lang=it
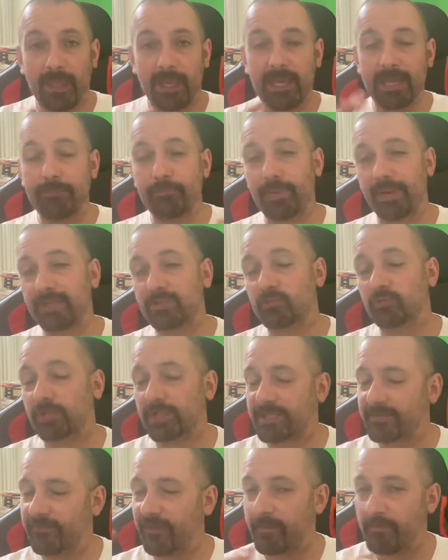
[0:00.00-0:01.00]
il prezzo
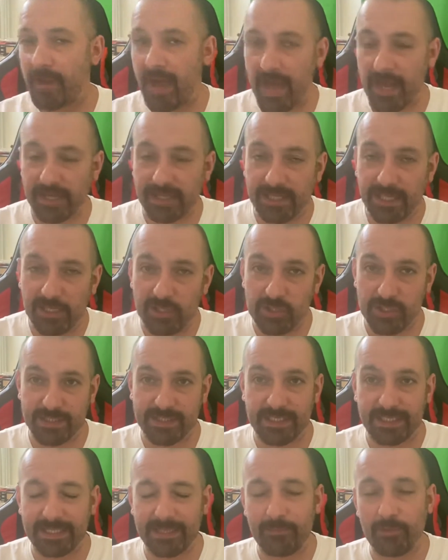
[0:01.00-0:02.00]
trasfermarte
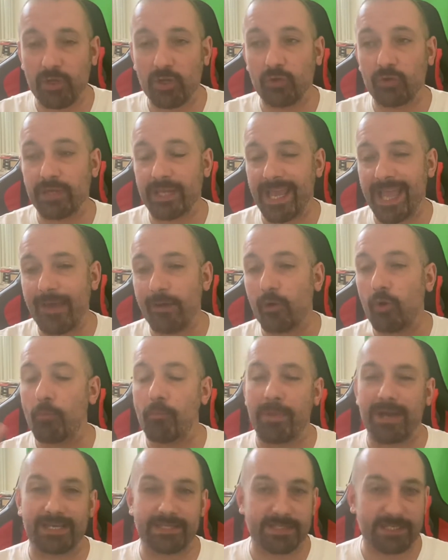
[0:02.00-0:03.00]
17 milioni di euro,
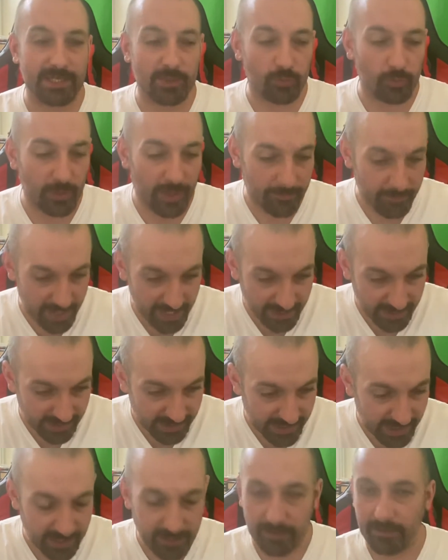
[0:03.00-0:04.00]
ma
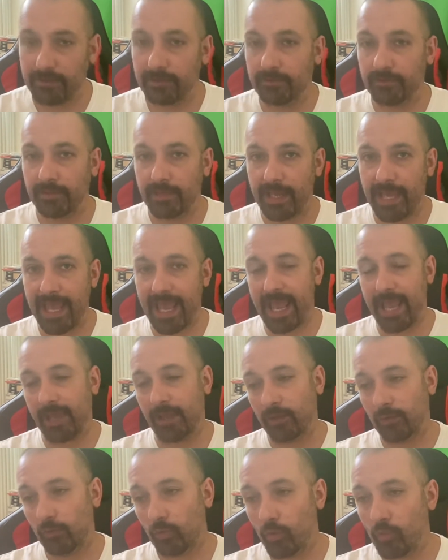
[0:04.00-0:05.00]
sicuramente è
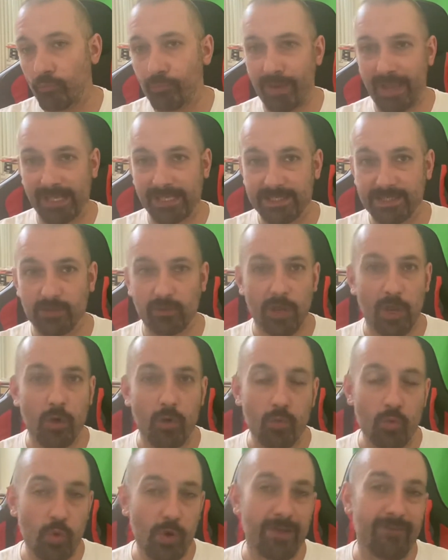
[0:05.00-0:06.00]
un pezzo che
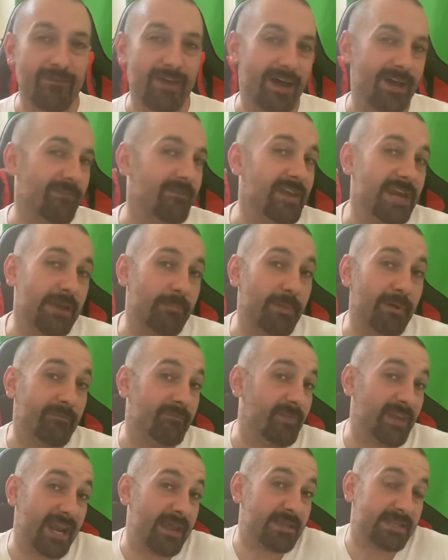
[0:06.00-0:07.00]
comunque va, viene a
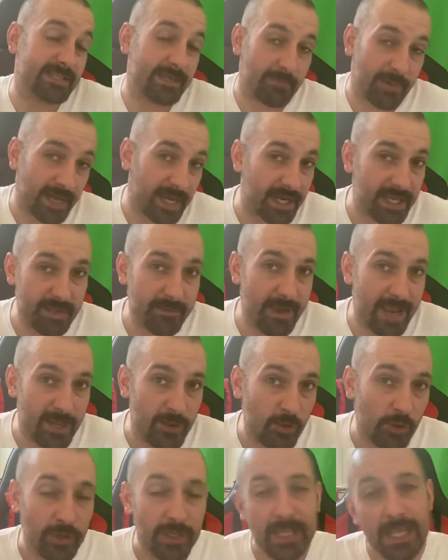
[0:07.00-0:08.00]
vedersi a pagare di
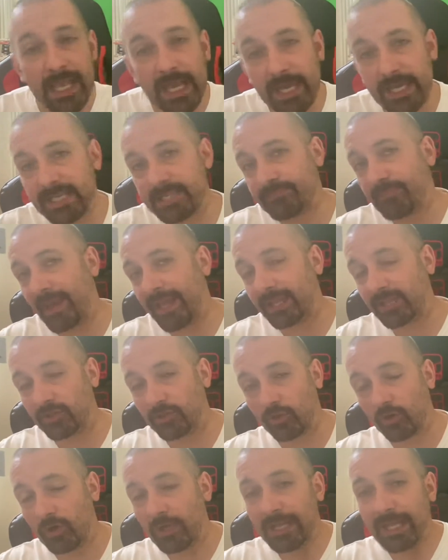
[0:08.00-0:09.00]
meno
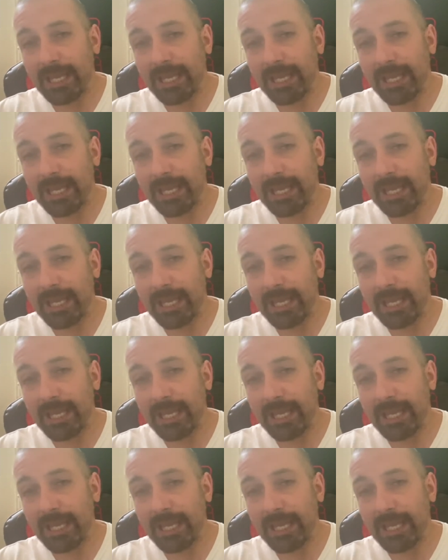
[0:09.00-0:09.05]
rispetto